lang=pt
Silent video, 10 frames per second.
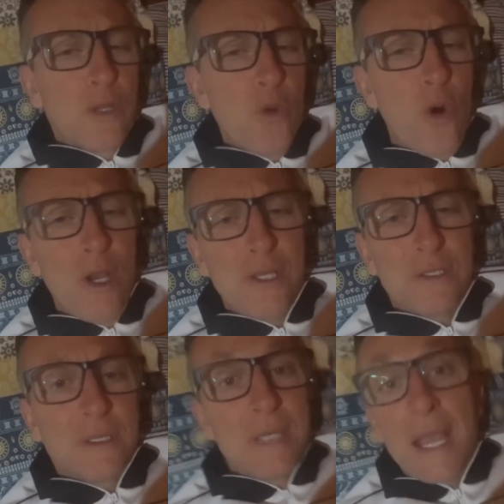
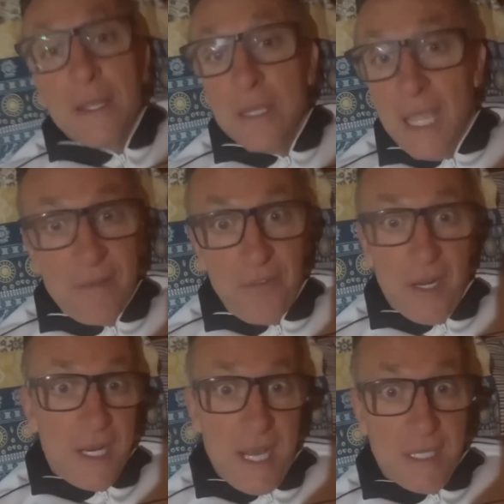nós, e aí ninguém vai
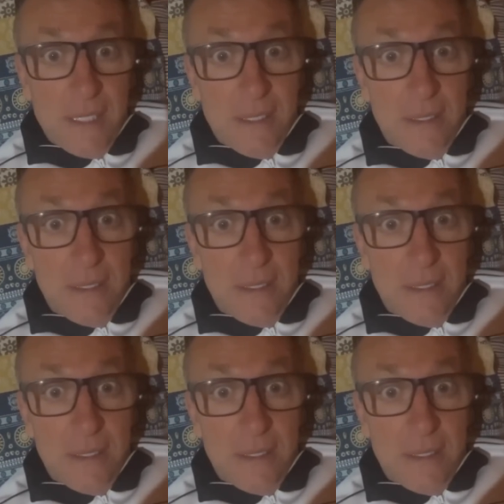falar nada.